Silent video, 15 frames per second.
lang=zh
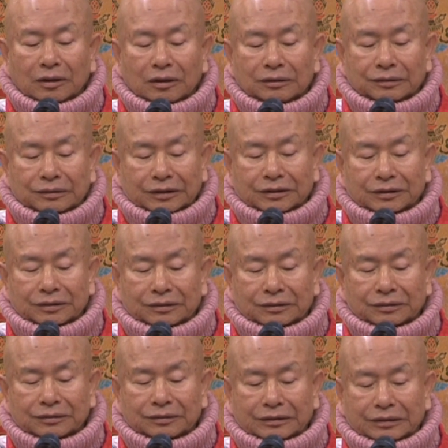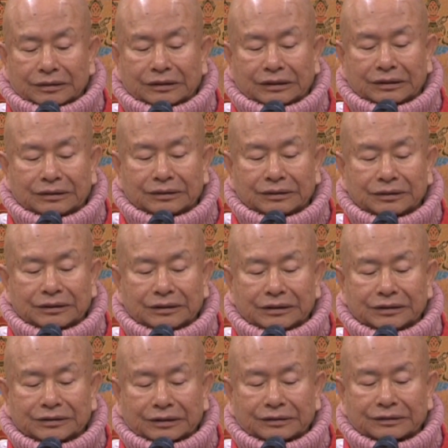这个你的一
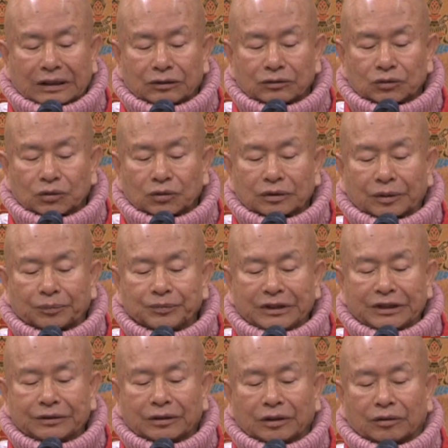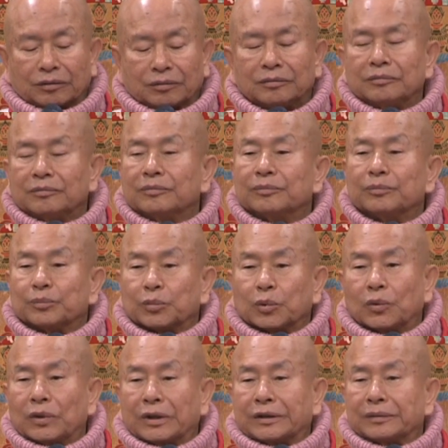生当中的命呢不
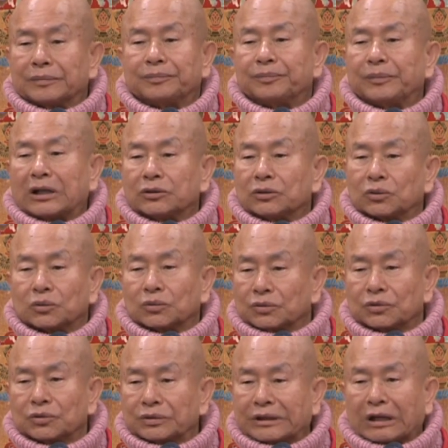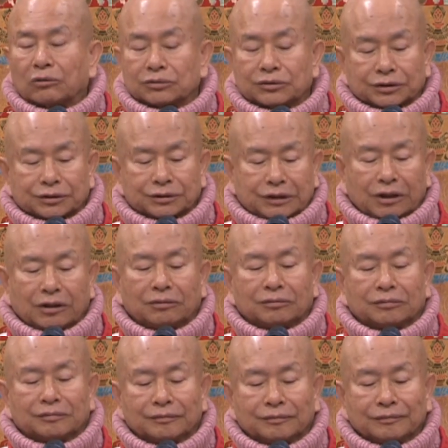会半途就夭折掉。
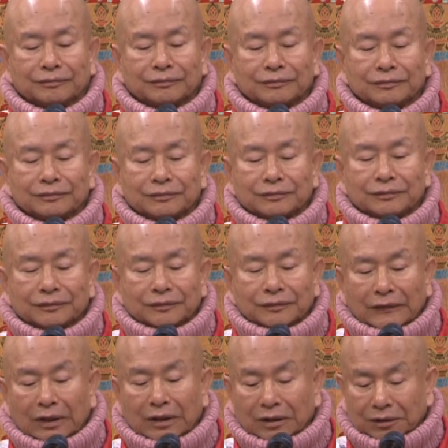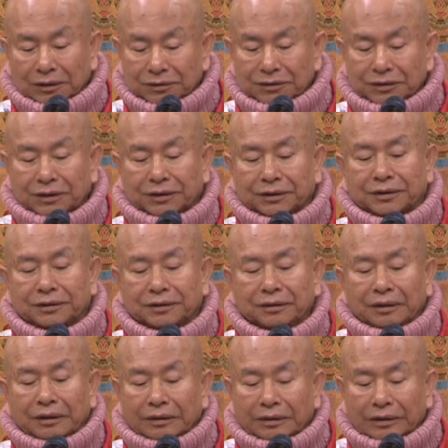而且呢，
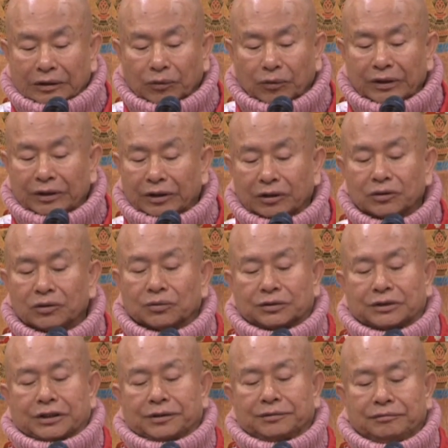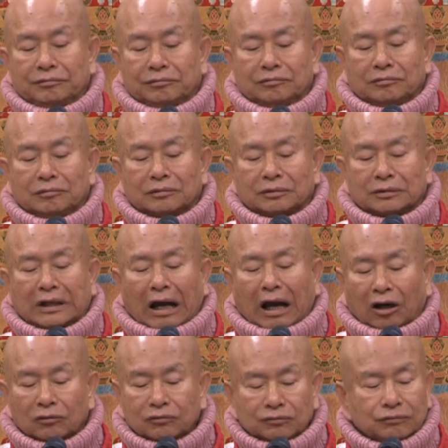你会很有钱，大
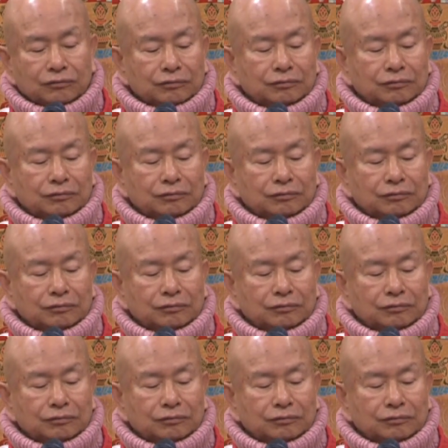富，